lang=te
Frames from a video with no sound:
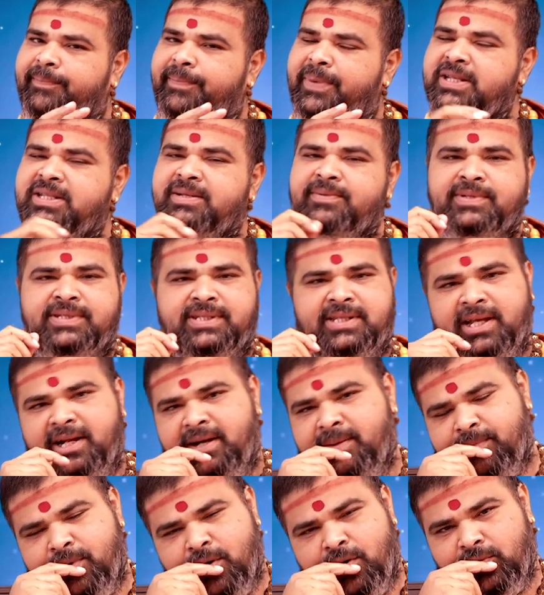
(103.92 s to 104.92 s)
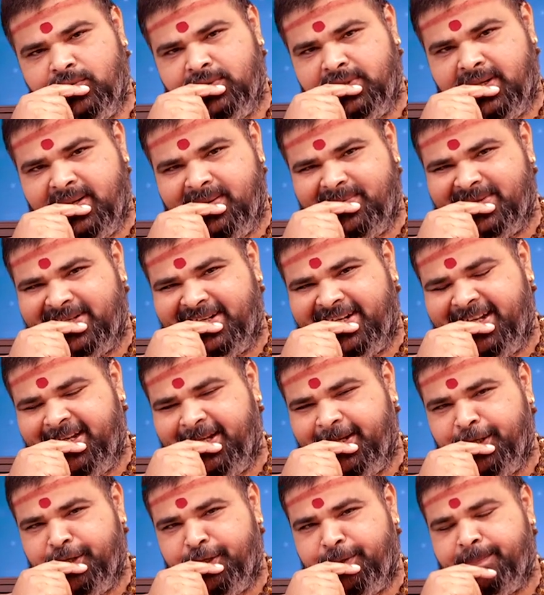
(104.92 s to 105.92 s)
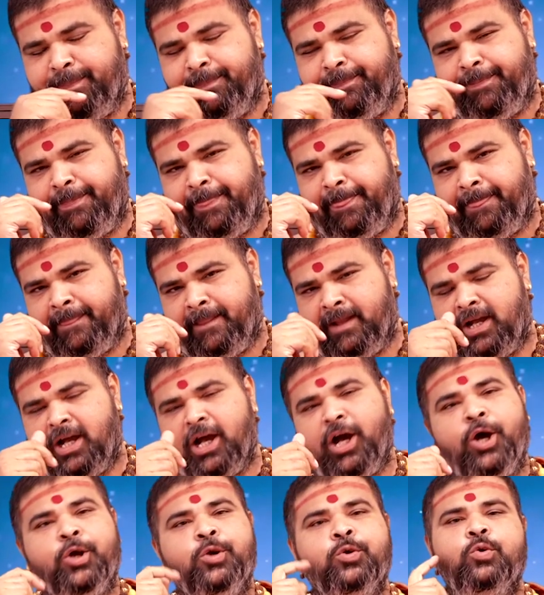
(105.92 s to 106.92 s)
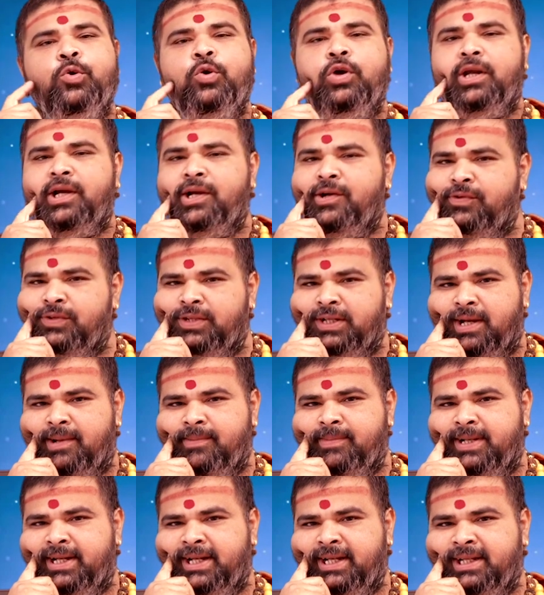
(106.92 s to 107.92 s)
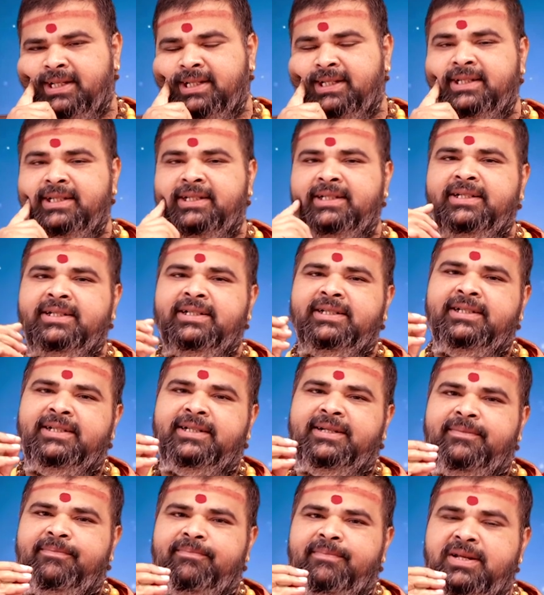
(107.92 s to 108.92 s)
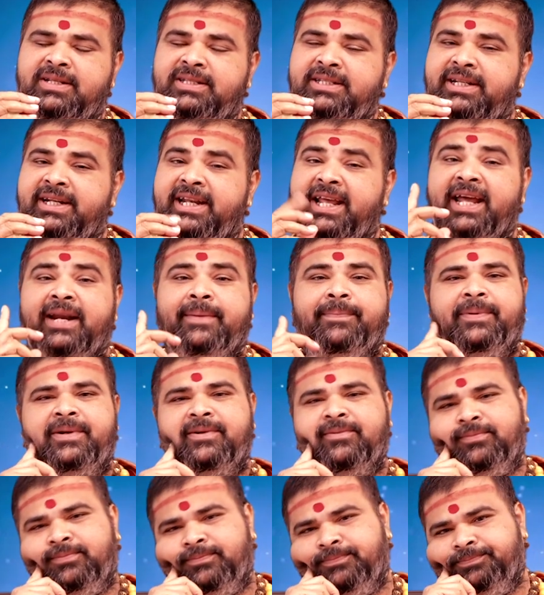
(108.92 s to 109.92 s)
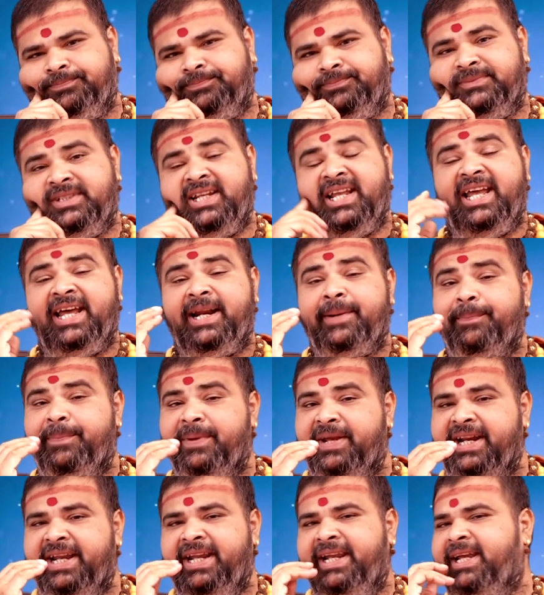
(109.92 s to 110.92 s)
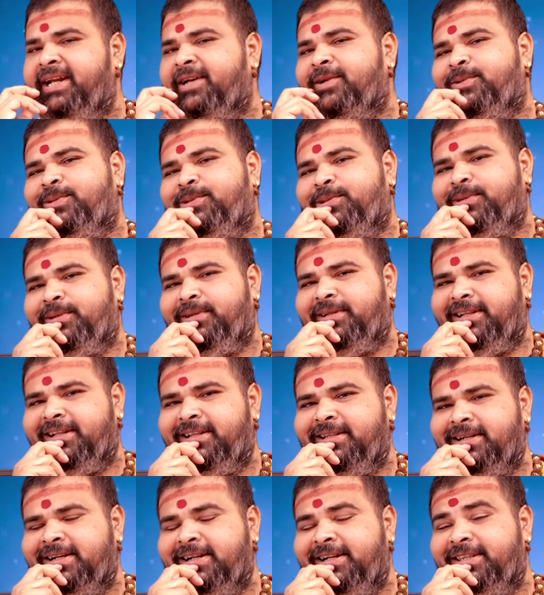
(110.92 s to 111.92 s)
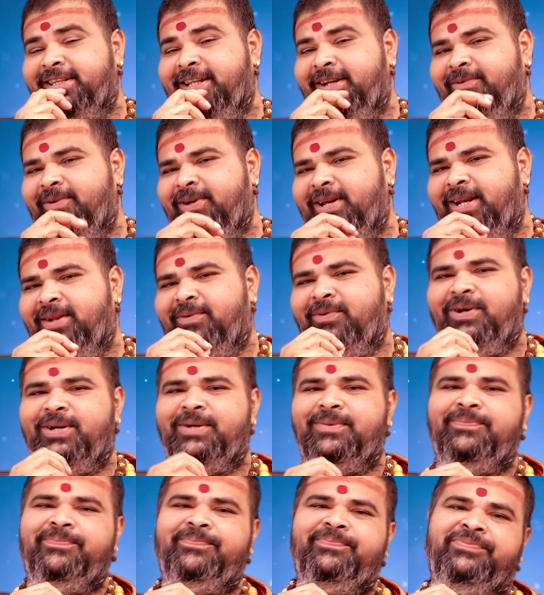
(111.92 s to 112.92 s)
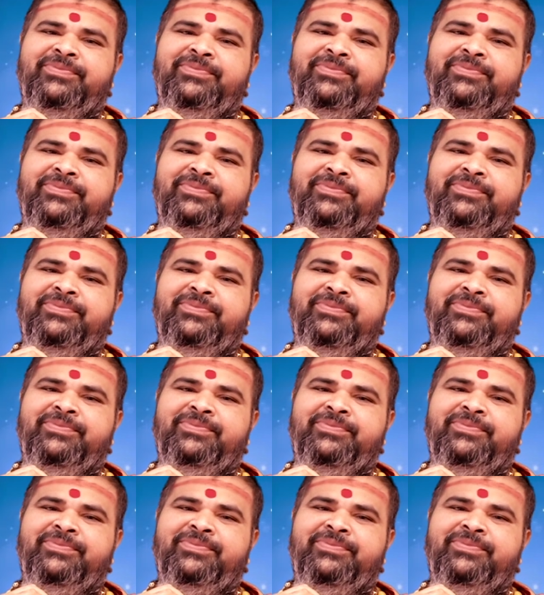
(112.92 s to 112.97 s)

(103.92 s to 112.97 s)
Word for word: పంచమ స్థానం బాగుంది కాబట్టి అనుకూలంగా ఉంది కాబట్టి మంచి నేరపరం నేరపరి అనొచ్చు ఎందుకంటే తెలివి కలవారు